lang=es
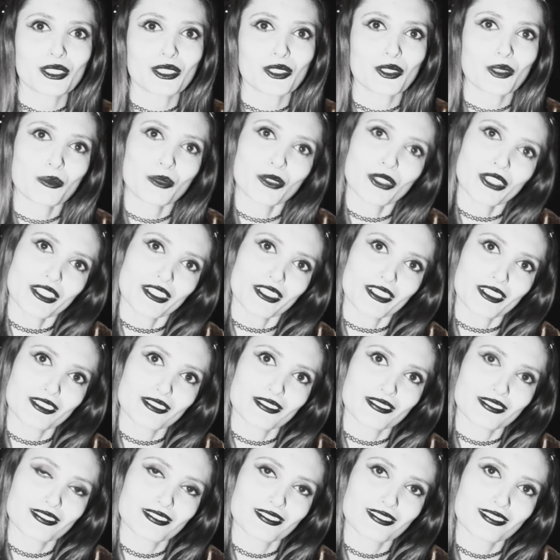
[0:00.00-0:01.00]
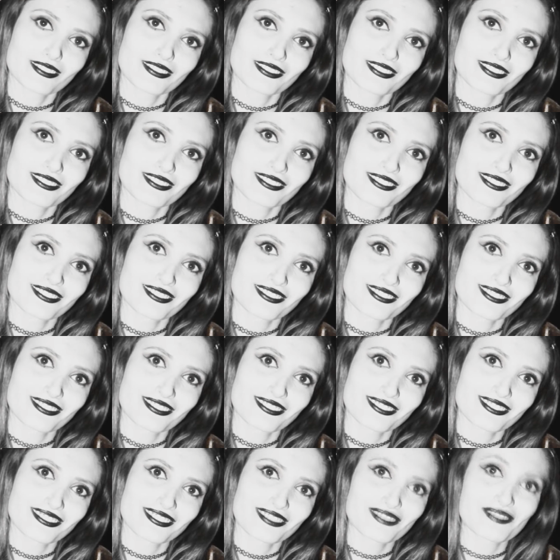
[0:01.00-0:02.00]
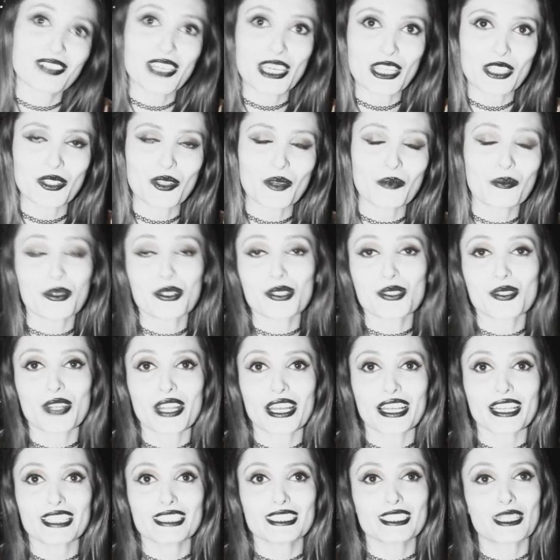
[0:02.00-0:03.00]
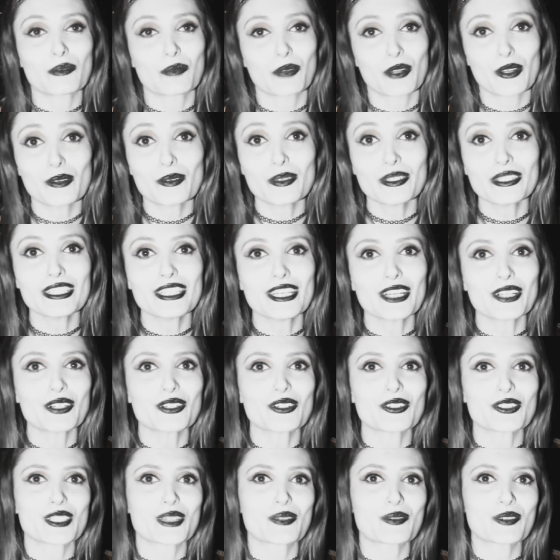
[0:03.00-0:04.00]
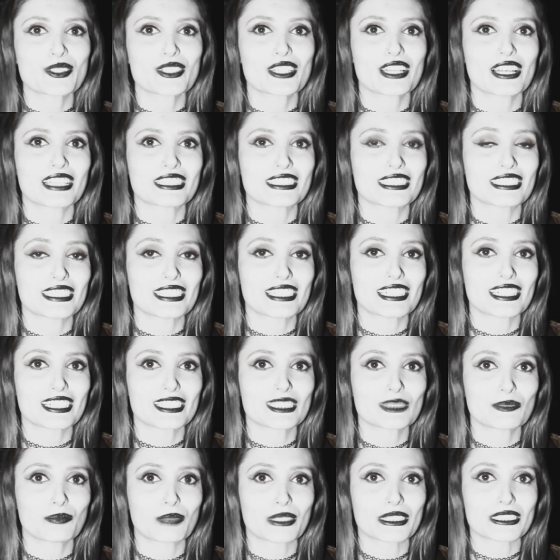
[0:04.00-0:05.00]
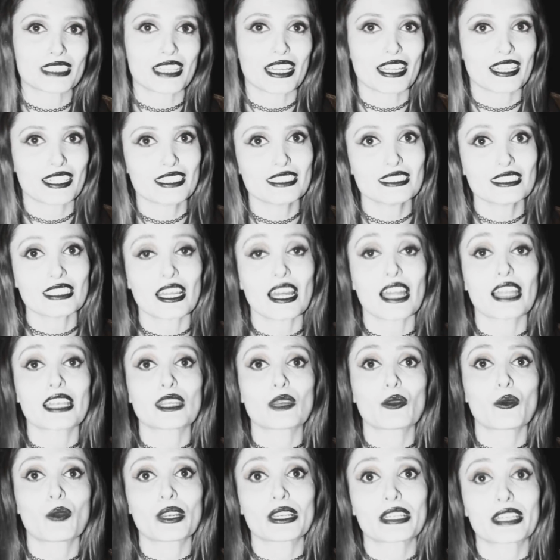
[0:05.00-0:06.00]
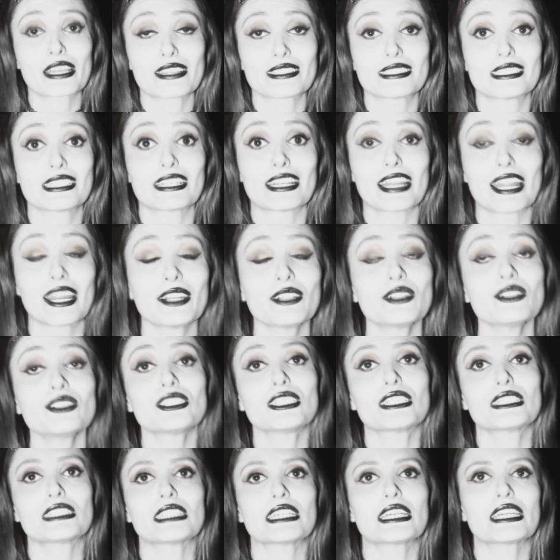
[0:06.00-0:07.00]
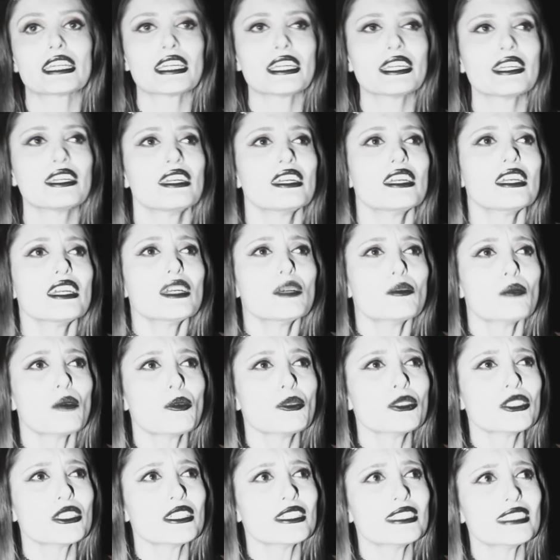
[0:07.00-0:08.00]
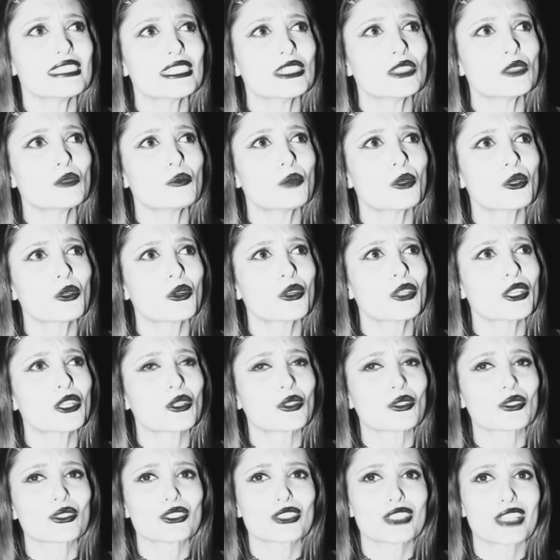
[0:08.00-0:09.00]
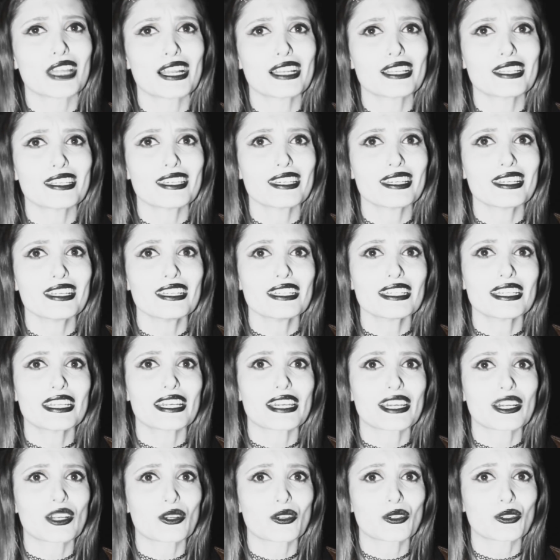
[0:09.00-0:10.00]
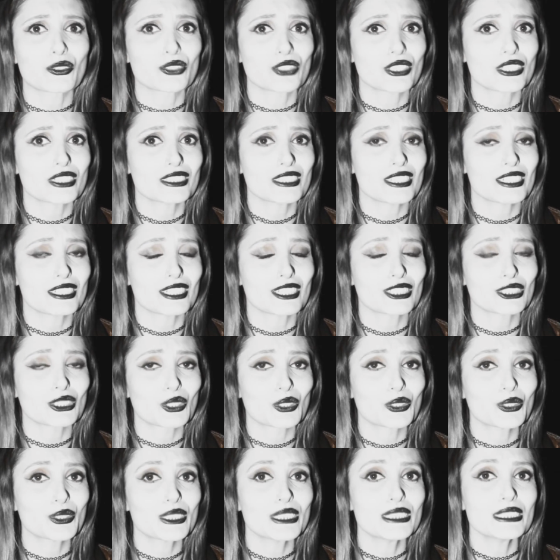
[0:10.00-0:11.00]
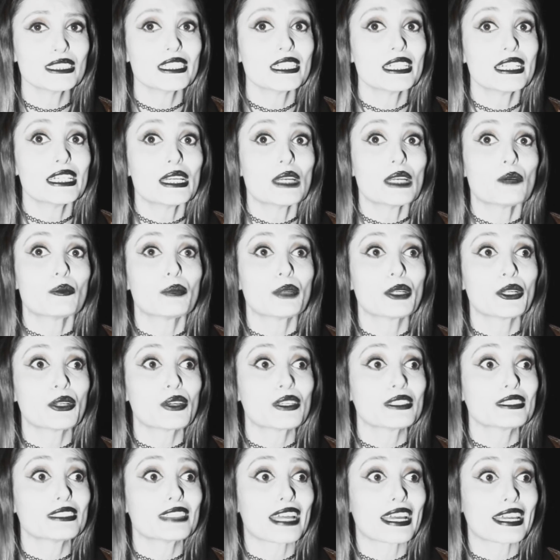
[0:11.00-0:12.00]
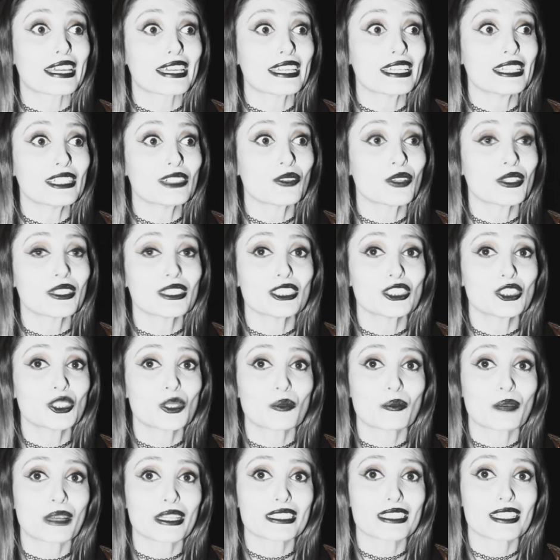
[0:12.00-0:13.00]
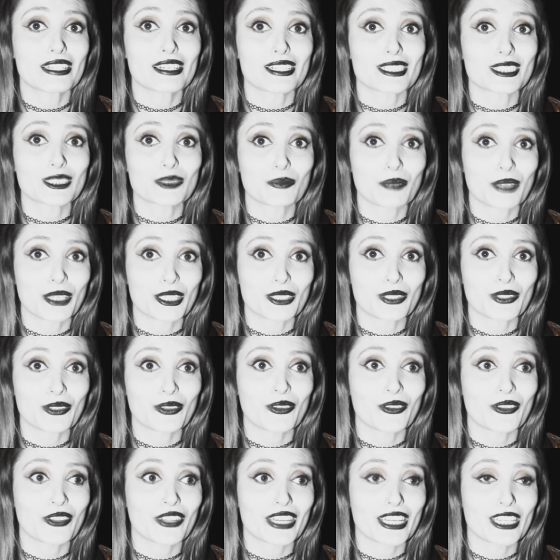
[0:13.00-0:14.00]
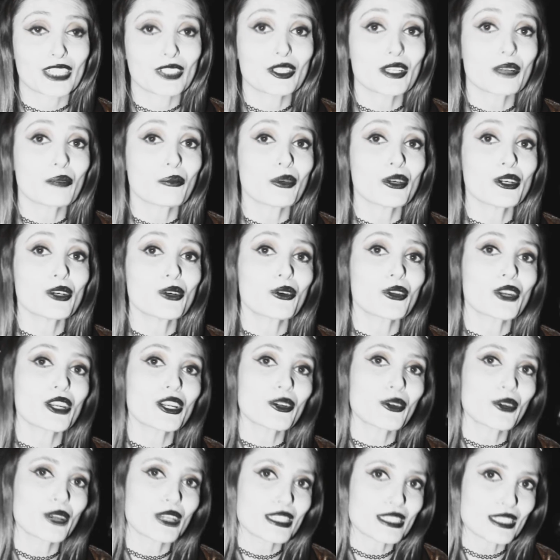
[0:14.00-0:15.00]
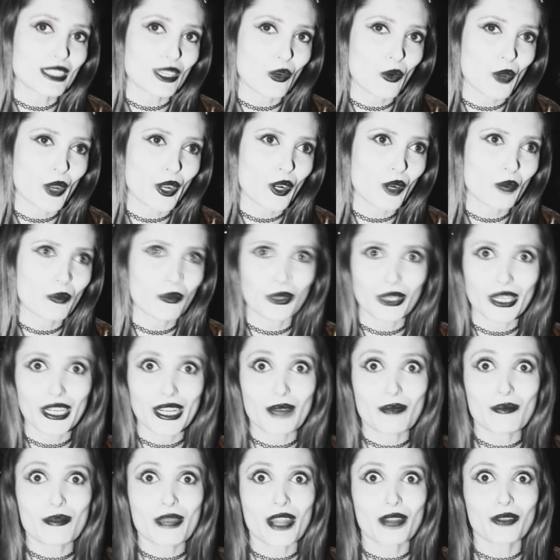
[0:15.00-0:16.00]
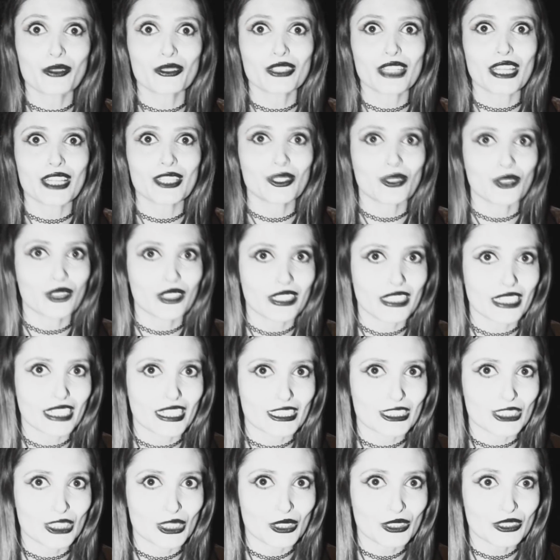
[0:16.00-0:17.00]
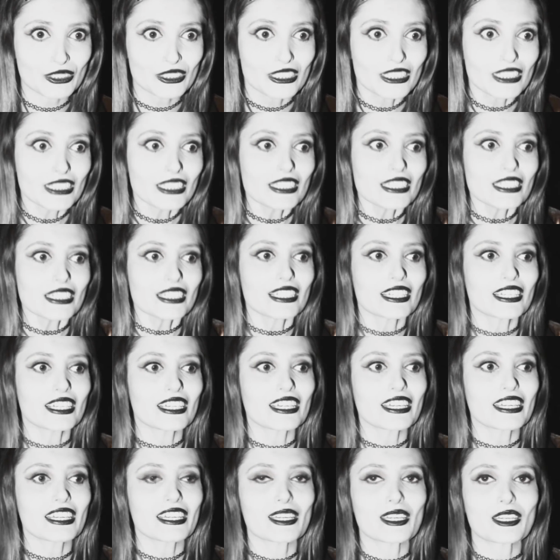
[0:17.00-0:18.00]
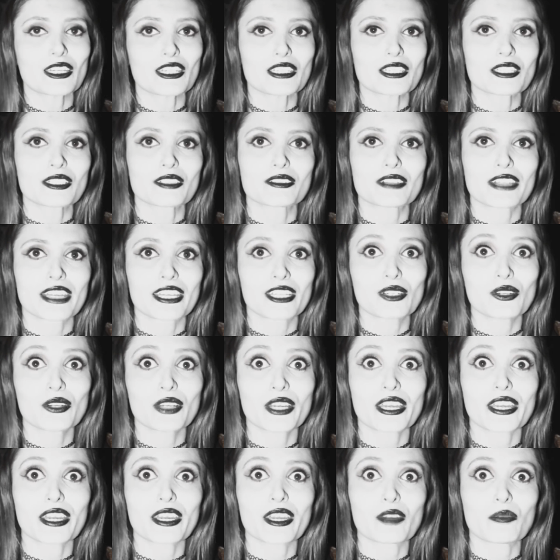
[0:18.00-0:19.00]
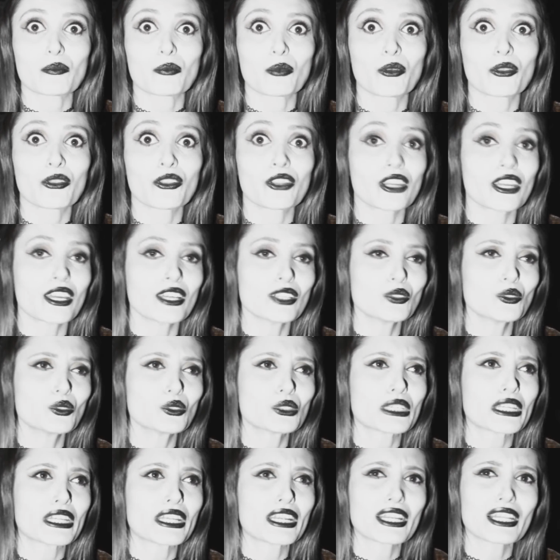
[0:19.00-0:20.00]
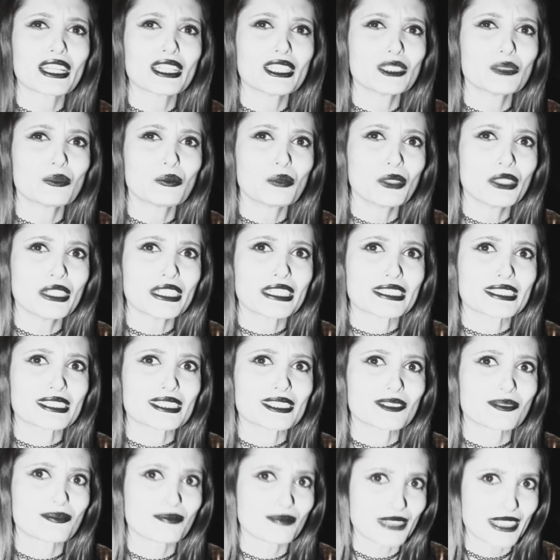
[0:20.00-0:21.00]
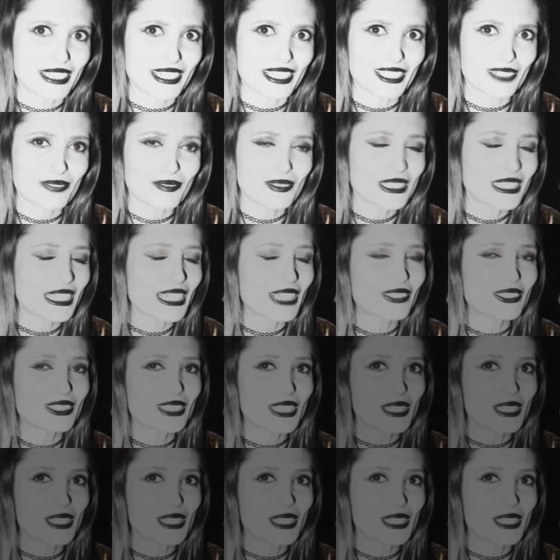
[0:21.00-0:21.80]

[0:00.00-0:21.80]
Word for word: de no morir viendo personajes que probablemente ya conocemos de las entregas pasadas, al igual que escenarios, así que vamos a sentir un poco de nostalgia y reconocer ciertas cosas, pero hasta ahí no han dicho más al respecto de qué es lo que puede ocurrir con este juego, por qué cambiaron tanto de dirección y qué es lo que podría suceder después, ¿verdad mis queridos